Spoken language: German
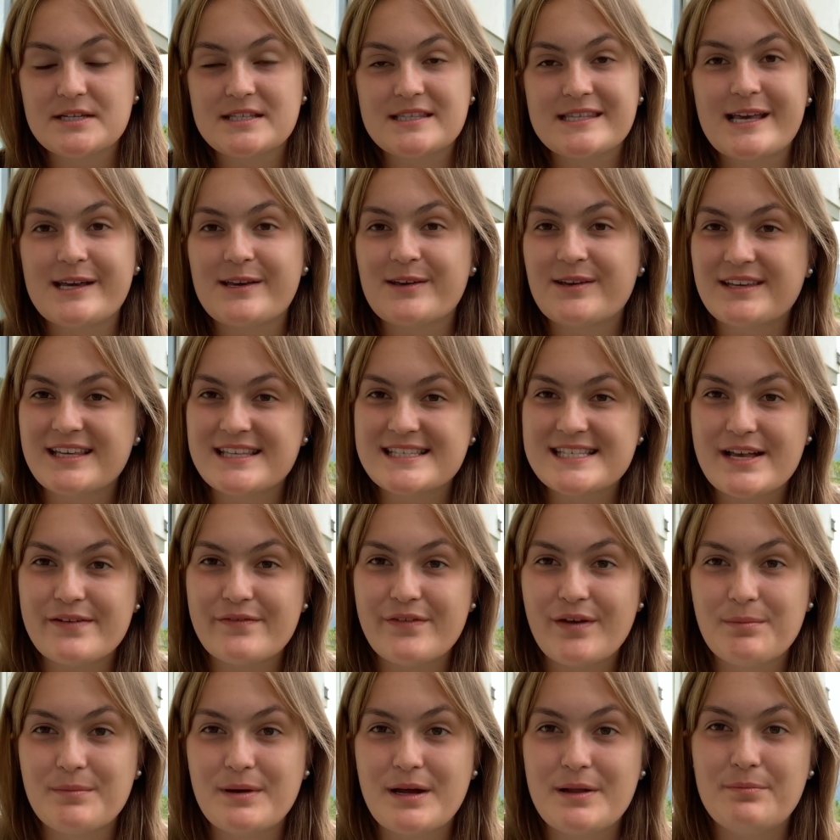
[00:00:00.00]
ich zeige euch jetzt
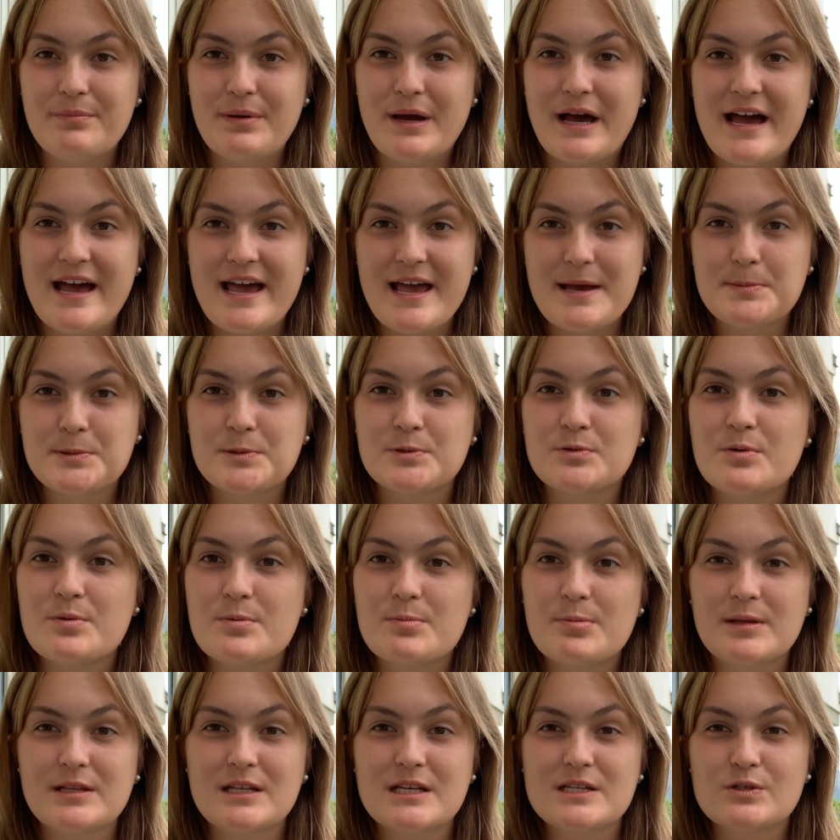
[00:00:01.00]
einfach mal ein paar Apps,
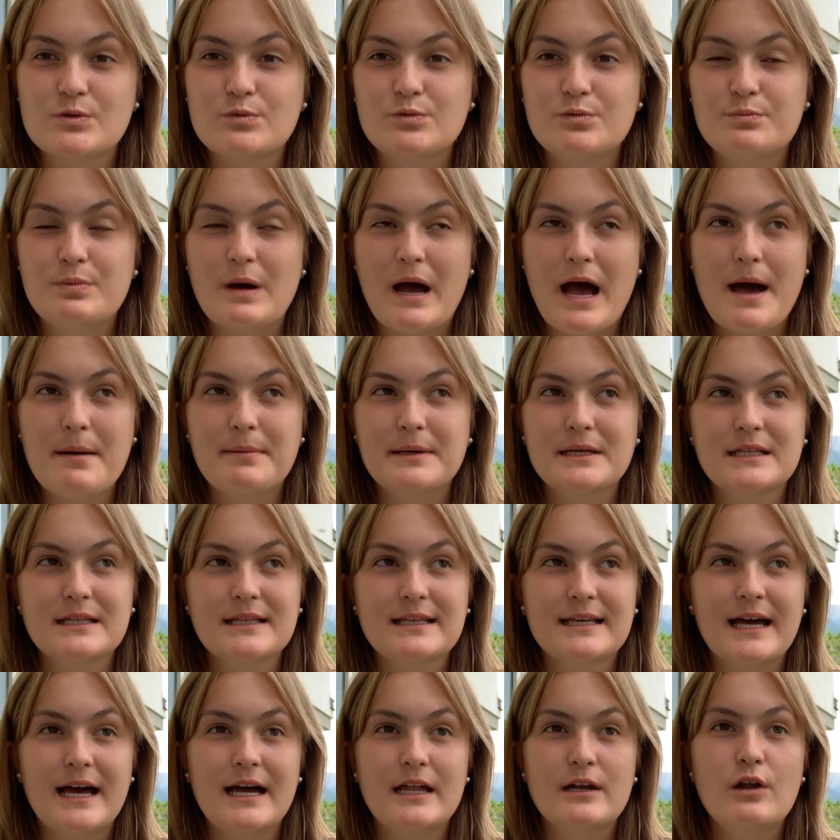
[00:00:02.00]
womit man das gut
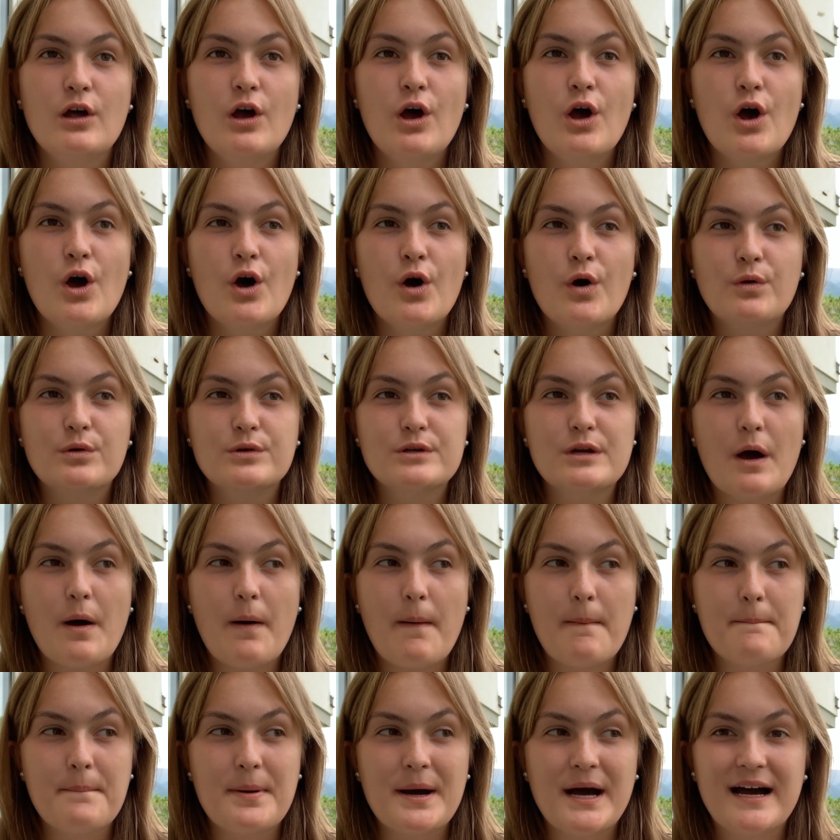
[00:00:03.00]
bearbeiten kann und
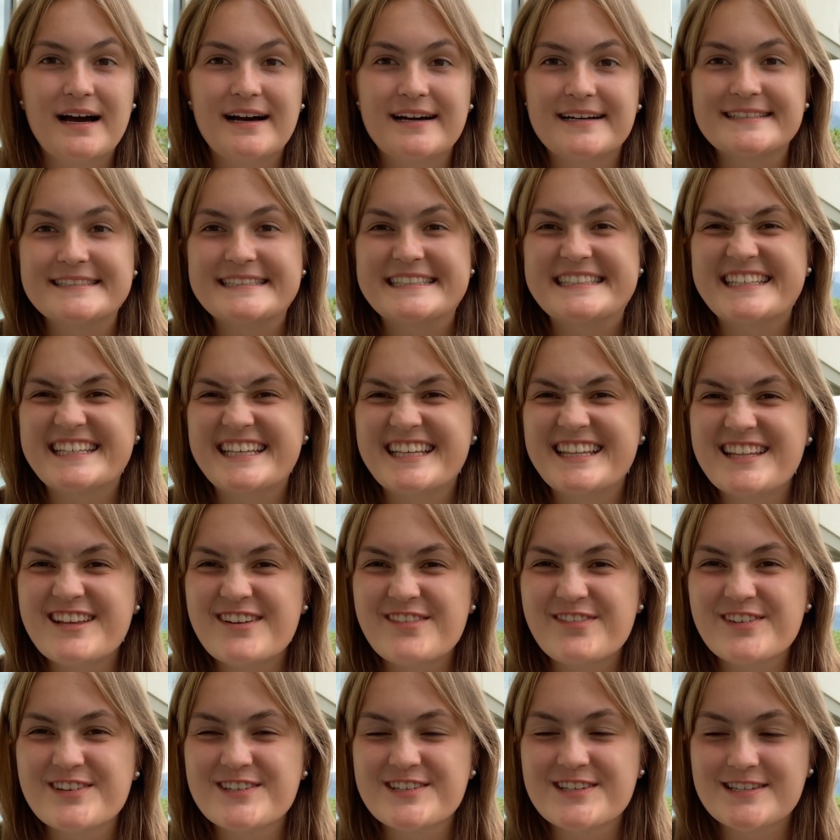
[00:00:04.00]
auch ein paar
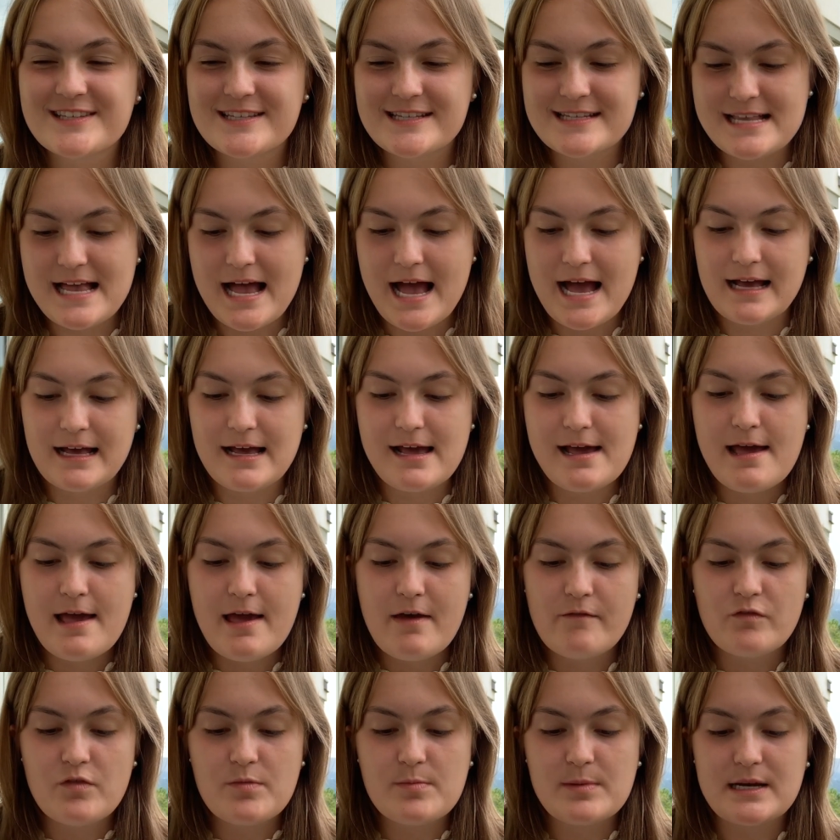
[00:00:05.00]
Kniffe sozusagen,
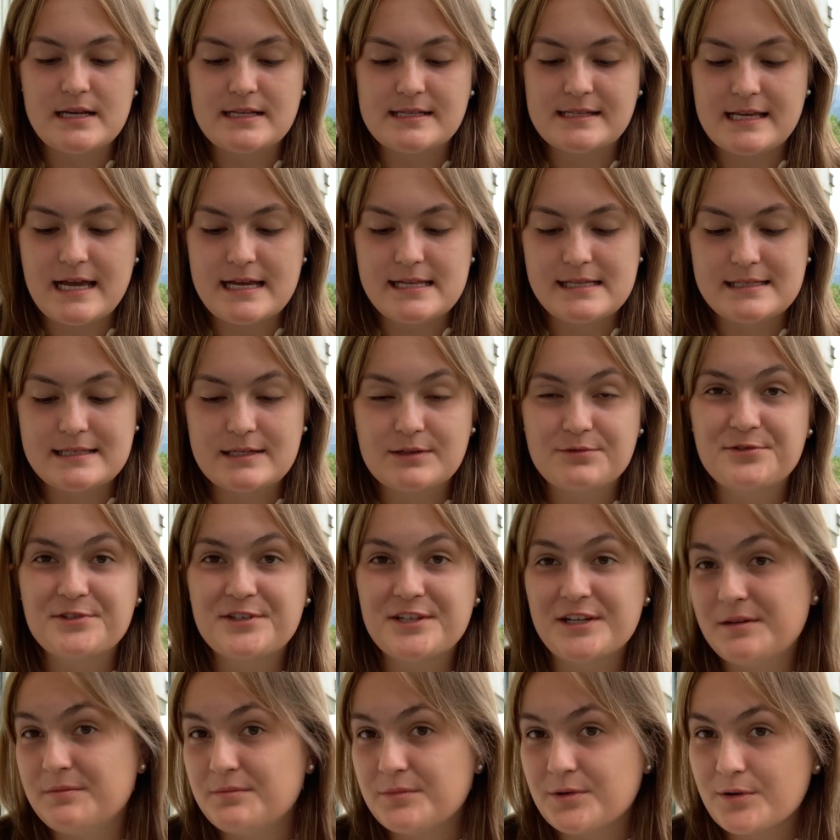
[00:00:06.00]
wie man das Ganze gut
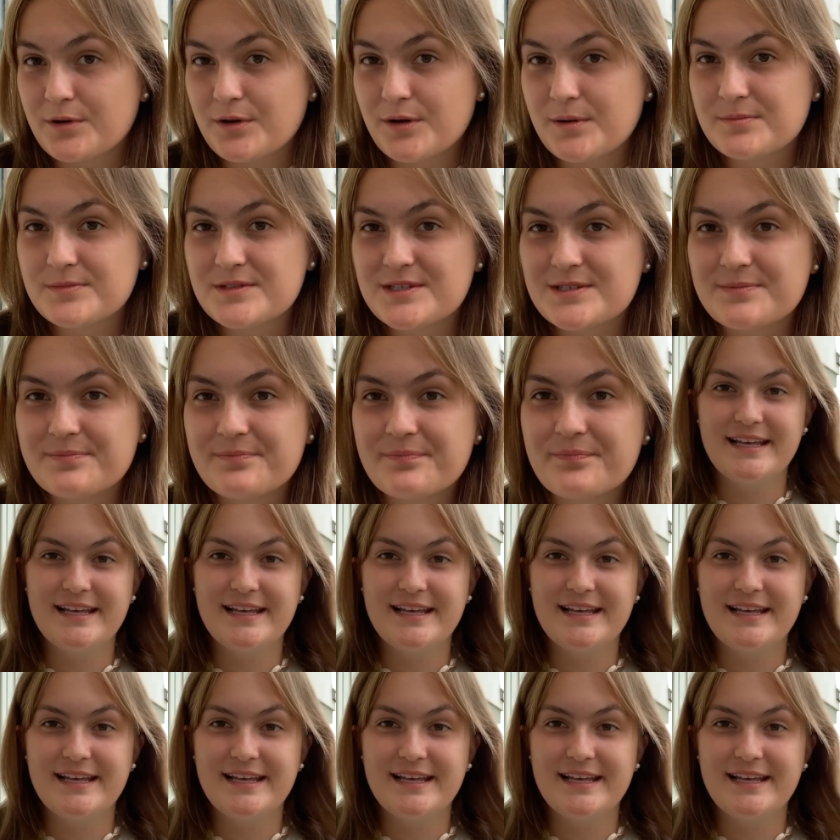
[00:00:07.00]
hinbekommt.